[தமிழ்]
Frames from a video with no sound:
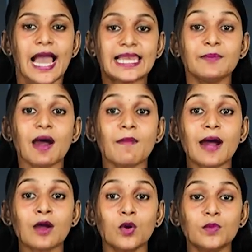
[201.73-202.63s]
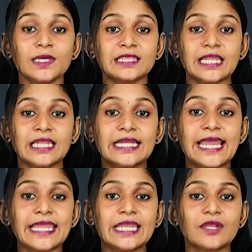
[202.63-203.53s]
அலிபாபா குழுமத்தின்
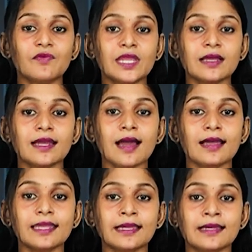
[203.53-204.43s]
இணை நிறுவனங்களான